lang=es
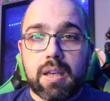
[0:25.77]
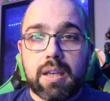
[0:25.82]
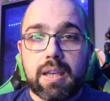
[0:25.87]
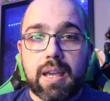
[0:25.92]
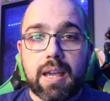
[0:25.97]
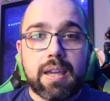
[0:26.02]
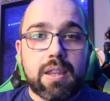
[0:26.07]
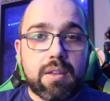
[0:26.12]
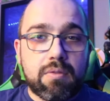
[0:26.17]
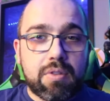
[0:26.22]

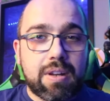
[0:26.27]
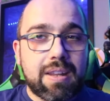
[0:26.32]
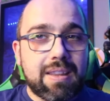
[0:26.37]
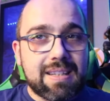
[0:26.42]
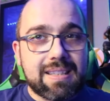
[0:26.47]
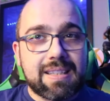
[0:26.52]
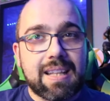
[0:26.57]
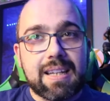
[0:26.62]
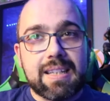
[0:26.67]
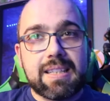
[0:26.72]
que han quedado fuera
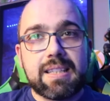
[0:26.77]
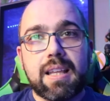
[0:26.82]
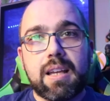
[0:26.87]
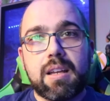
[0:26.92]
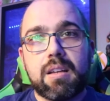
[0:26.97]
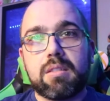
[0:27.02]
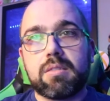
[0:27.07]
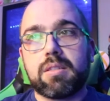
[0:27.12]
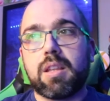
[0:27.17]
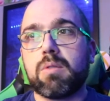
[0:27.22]
de esta
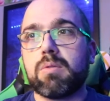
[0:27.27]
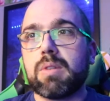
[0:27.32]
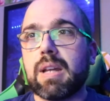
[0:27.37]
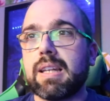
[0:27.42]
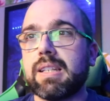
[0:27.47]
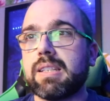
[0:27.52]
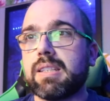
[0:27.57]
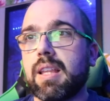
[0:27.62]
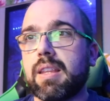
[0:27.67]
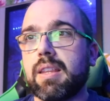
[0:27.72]
lista, tengo
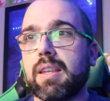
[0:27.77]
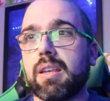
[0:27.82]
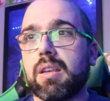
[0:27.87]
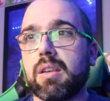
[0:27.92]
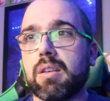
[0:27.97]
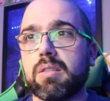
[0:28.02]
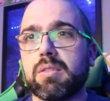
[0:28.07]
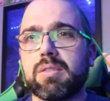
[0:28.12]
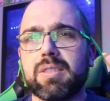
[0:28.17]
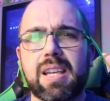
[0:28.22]
una lista
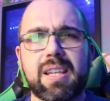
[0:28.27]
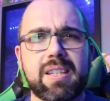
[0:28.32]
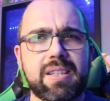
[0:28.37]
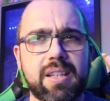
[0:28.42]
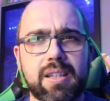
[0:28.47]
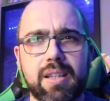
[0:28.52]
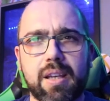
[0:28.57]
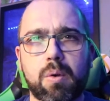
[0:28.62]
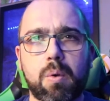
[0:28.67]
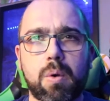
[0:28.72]
de
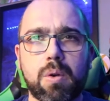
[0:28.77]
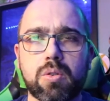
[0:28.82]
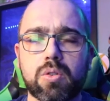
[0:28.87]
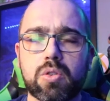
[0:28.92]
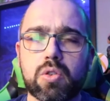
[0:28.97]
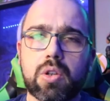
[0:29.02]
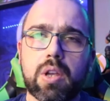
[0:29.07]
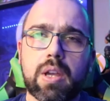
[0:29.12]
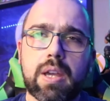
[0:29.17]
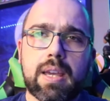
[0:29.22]
6-7
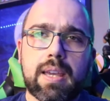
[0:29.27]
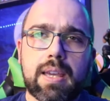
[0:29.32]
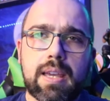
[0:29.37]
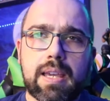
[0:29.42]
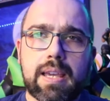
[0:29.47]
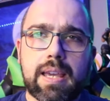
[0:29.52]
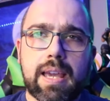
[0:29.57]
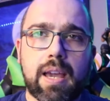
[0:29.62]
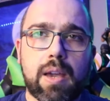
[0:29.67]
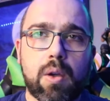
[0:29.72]
juegos
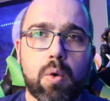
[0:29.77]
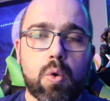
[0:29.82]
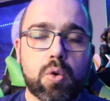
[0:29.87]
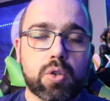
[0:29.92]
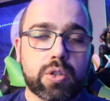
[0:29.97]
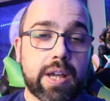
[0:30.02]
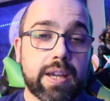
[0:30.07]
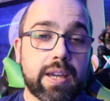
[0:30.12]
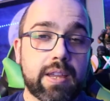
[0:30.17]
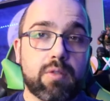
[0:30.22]
y que
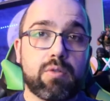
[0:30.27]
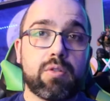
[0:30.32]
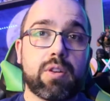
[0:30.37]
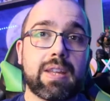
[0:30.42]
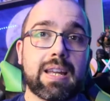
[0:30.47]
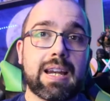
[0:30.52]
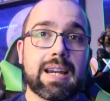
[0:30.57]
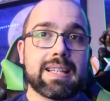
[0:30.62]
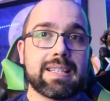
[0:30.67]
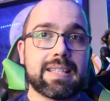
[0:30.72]
juegos que han quedado
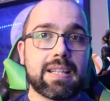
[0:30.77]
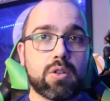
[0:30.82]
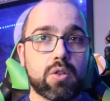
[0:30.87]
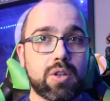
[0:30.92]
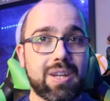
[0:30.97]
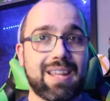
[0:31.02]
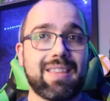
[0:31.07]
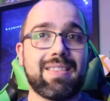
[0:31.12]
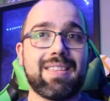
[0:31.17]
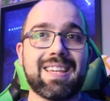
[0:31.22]
fuera de la lista
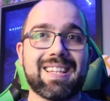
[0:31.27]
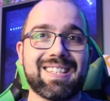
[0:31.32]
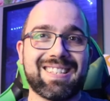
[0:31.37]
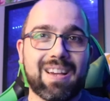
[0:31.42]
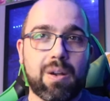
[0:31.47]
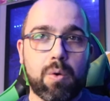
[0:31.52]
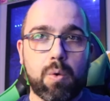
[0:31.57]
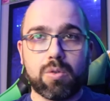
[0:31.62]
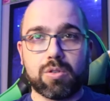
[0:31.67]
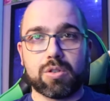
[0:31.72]
no que, y que
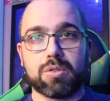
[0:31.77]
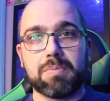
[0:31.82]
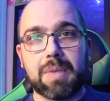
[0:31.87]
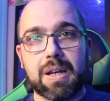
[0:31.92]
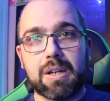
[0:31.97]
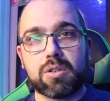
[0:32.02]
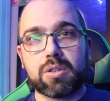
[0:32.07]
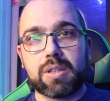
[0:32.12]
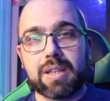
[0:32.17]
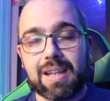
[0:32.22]
sean juegos malos.